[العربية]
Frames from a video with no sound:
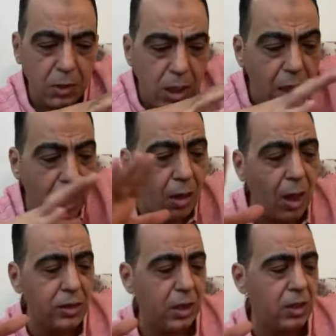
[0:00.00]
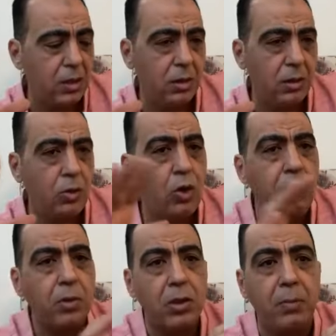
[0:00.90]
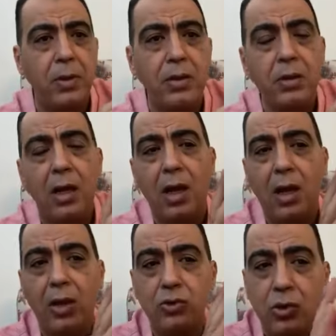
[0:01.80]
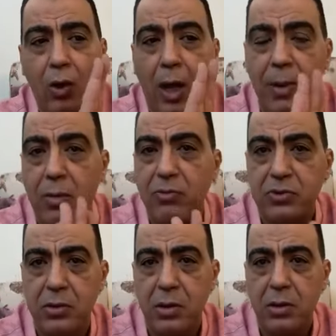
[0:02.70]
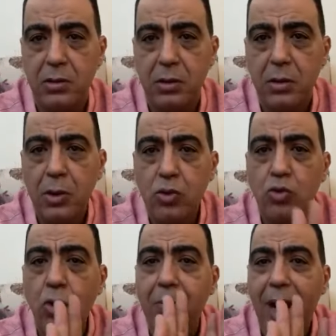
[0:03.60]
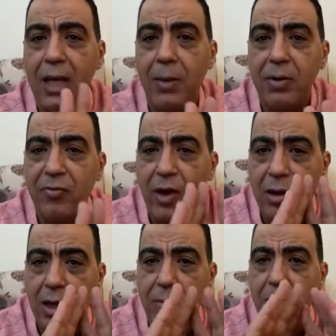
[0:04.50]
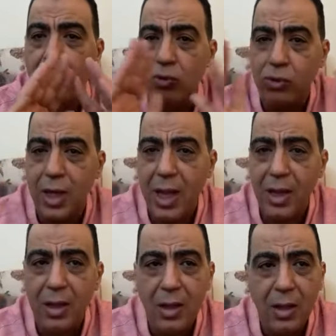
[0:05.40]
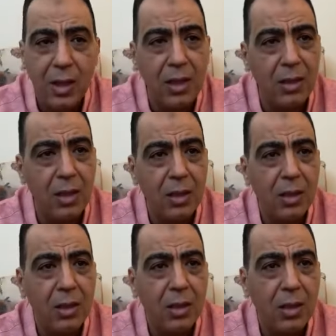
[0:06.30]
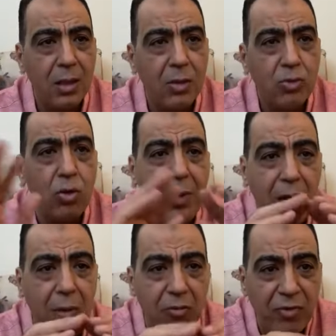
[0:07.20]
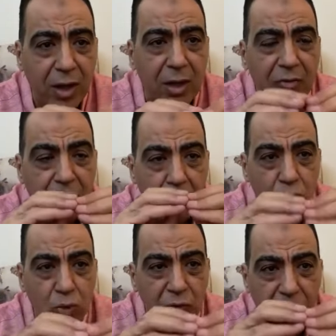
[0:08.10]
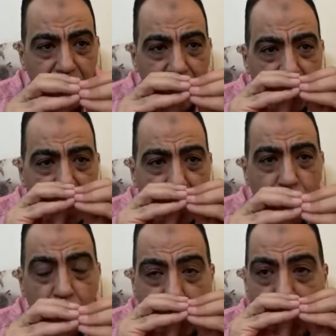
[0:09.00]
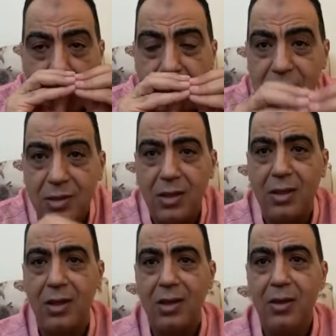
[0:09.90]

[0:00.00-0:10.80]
هي القاعده كده عمر رب ان الله لا يصلح عمل المفسدين طول ما احنا بنفكر بالموضوع ده كده طول ما احنا بنفكر في موضوع في اداره الكره المصريه